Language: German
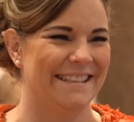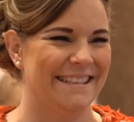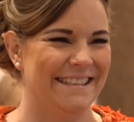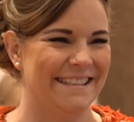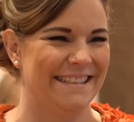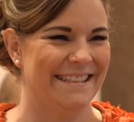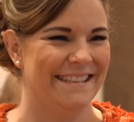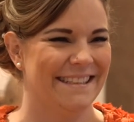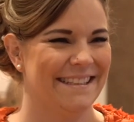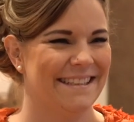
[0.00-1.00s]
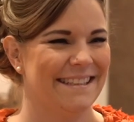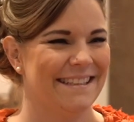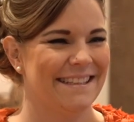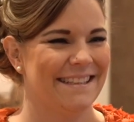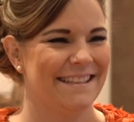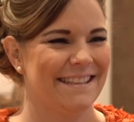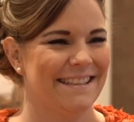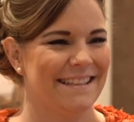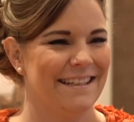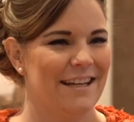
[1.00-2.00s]
jetzt gewöhnt, dass man Sie so anspricht,
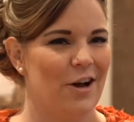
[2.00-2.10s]
oder?